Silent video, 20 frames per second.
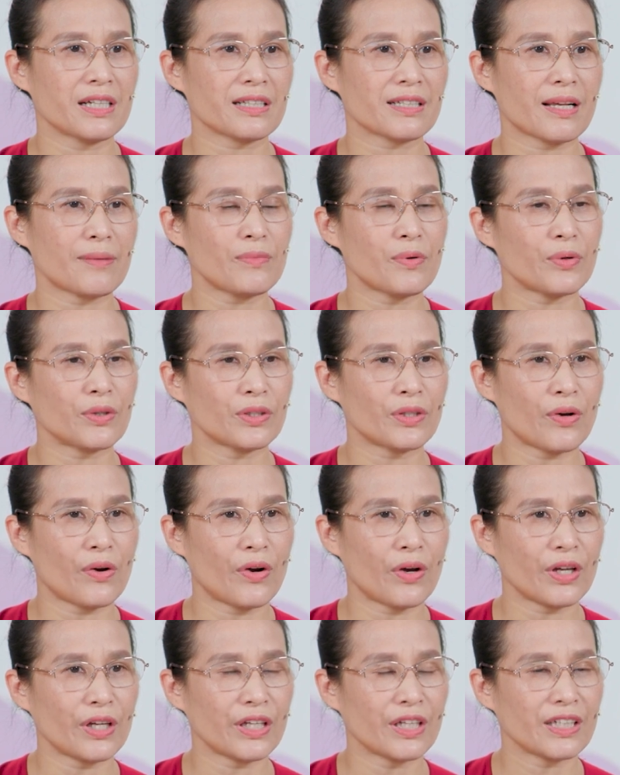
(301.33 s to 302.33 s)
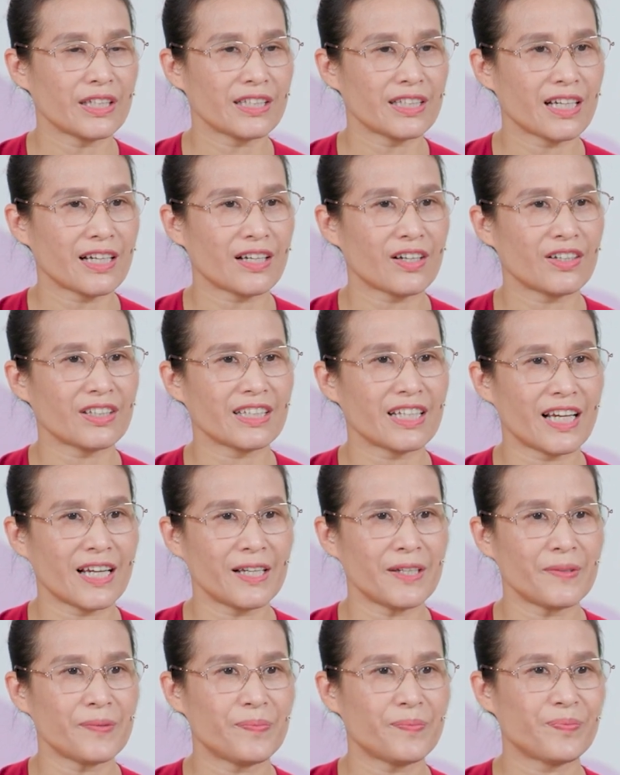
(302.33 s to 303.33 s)
được sám hối thôi nhé con
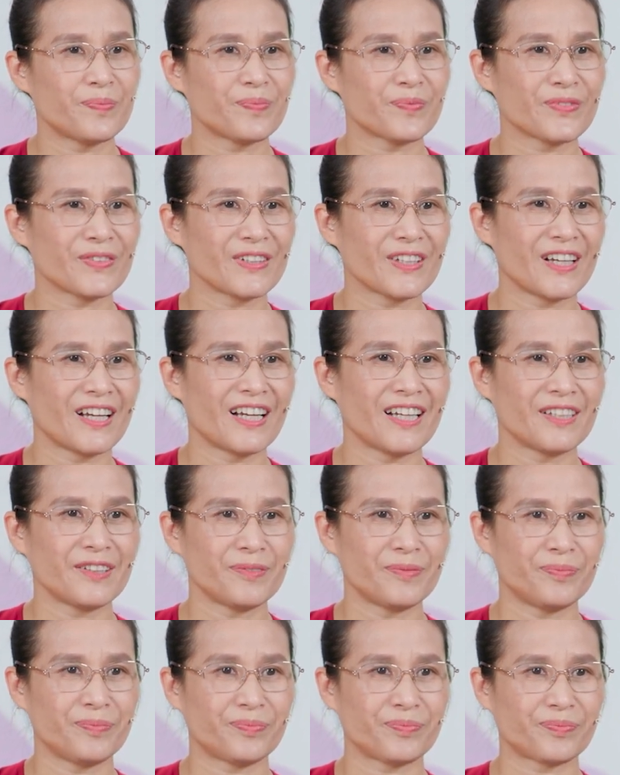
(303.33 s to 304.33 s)
nhé. À.